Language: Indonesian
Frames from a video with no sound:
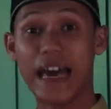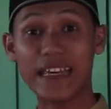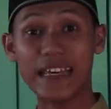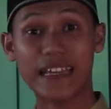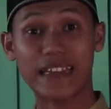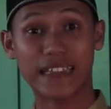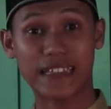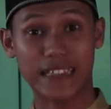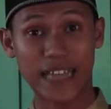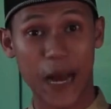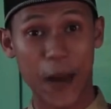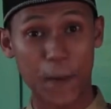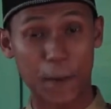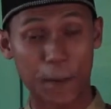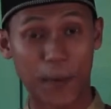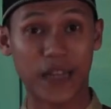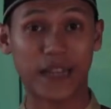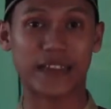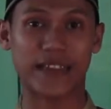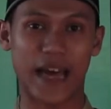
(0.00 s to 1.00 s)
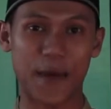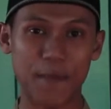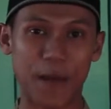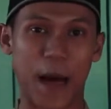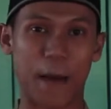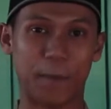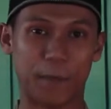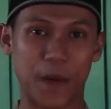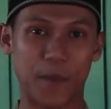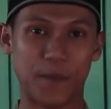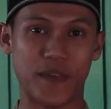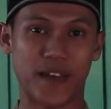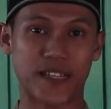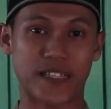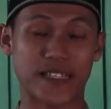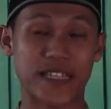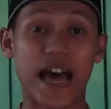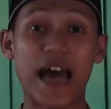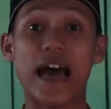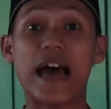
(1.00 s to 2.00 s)
Ayat yang pertama
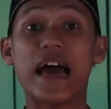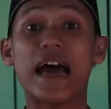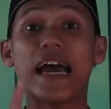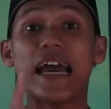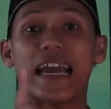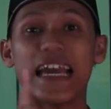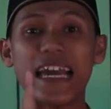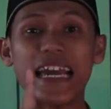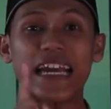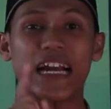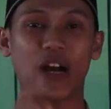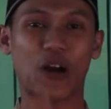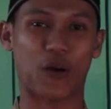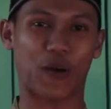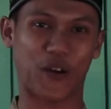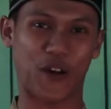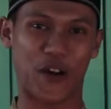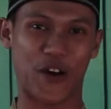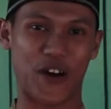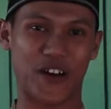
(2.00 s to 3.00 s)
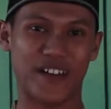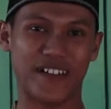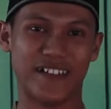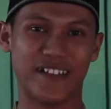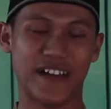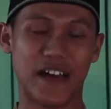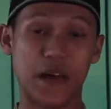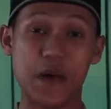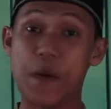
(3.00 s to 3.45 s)
pemirsa, Iqra.